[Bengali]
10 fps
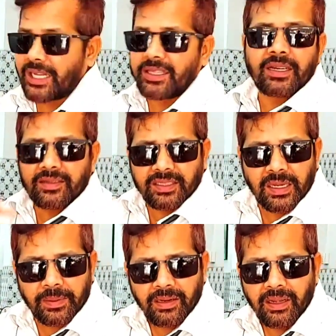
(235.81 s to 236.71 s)
তাদের কাছে
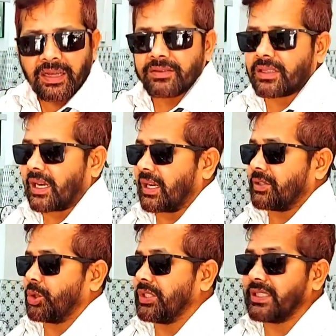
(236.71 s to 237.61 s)
যাবেন তারা
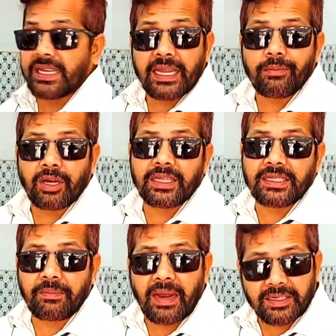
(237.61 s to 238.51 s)
যদি দেখে বলে
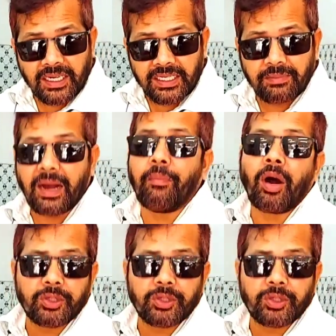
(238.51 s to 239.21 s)
যে ব্যাটারি বা